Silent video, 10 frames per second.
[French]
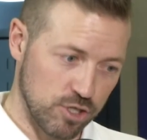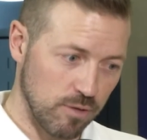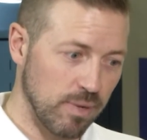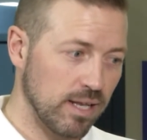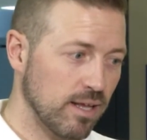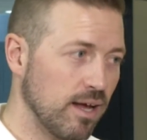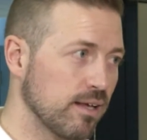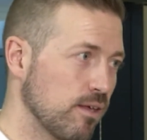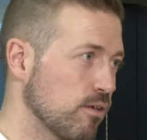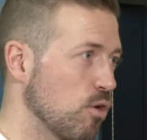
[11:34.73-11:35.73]
jeunes
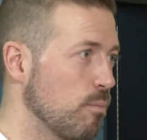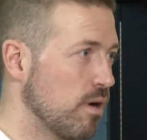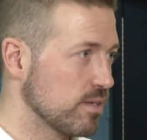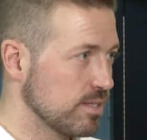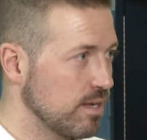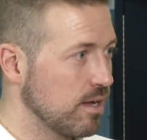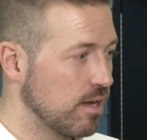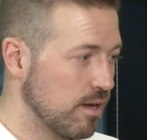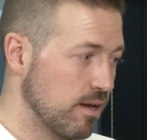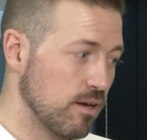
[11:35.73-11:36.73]
maintenant qui, ont passé
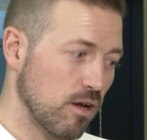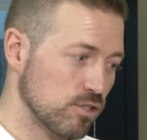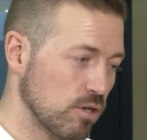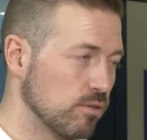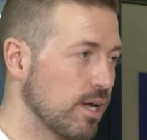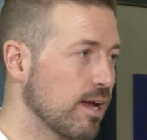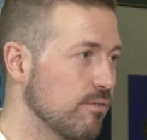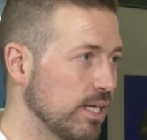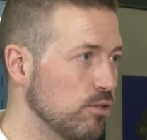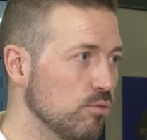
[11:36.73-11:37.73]
euh, leur secondaire
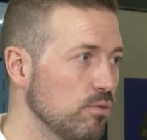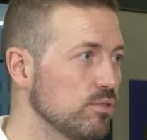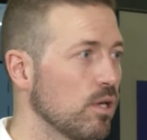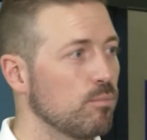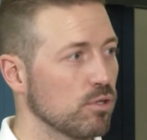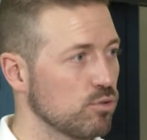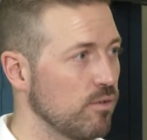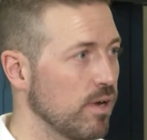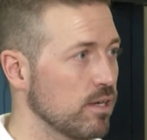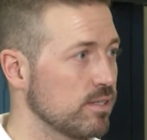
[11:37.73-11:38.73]
avec nous, ça va
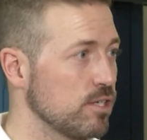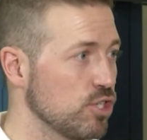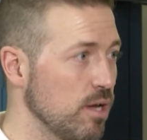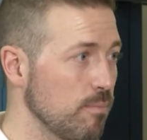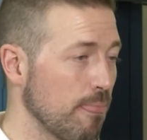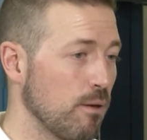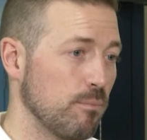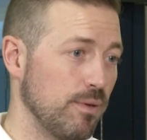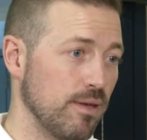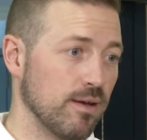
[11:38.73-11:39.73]
poursuivre vers le cégep.
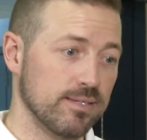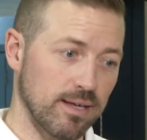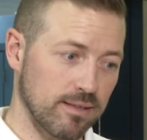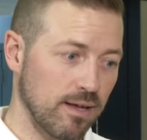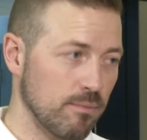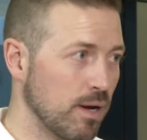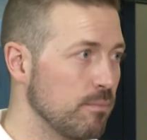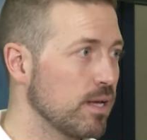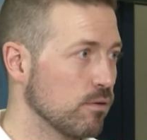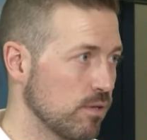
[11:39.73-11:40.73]
Puis certains,
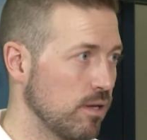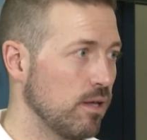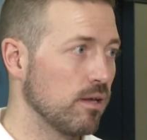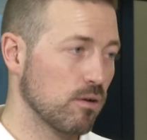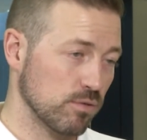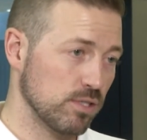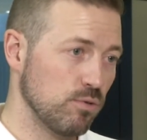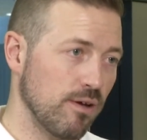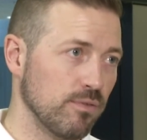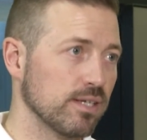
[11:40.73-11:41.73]
même, ils,
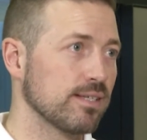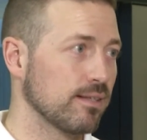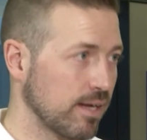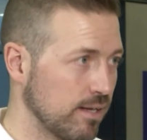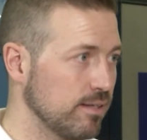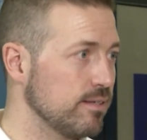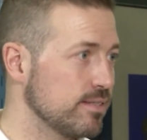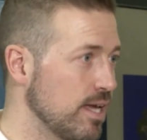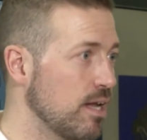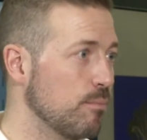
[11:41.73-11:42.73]
continuent à venir s'entraîner
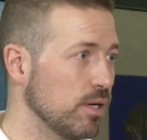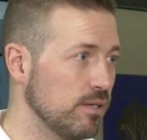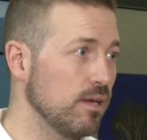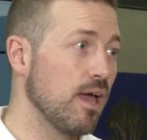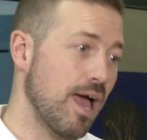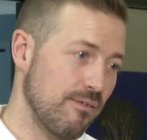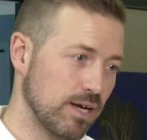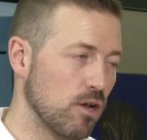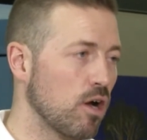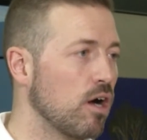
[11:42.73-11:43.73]
ici à la polie
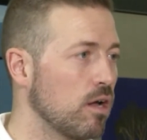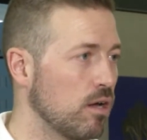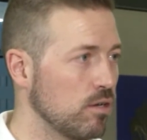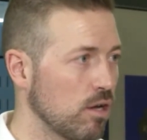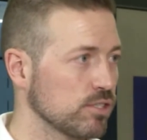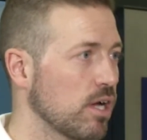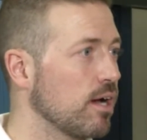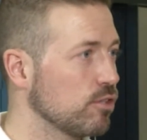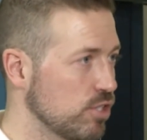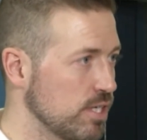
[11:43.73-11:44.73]
avec leurs
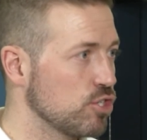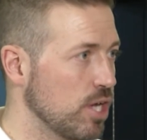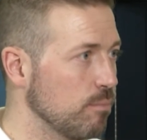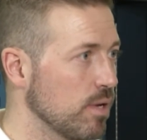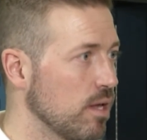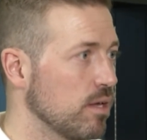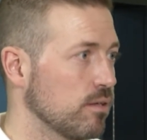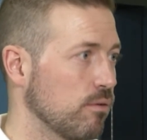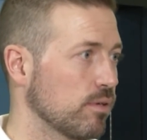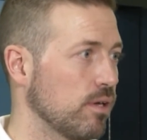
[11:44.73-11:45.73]
horaires de cégep.
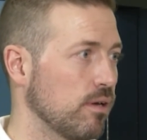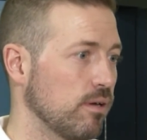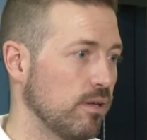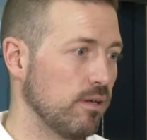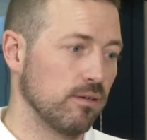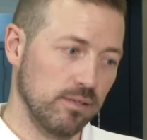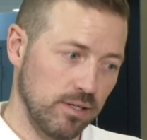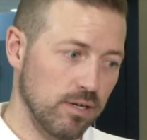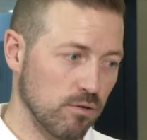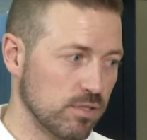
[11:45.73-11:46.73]
Donc,
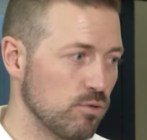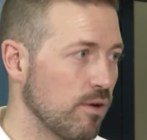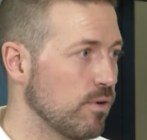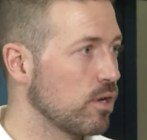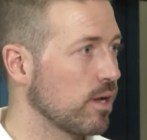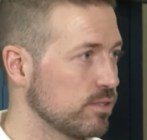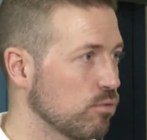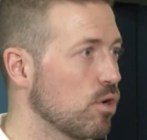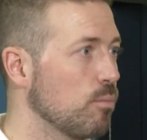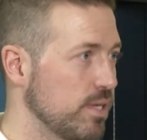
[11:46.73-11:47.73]
ils continuent à faire leur
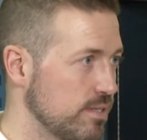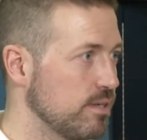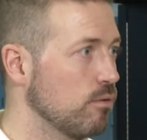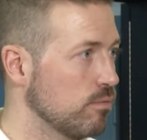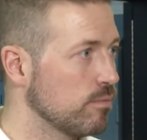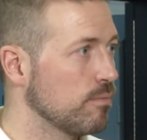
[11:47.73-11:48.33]
autres compétitions.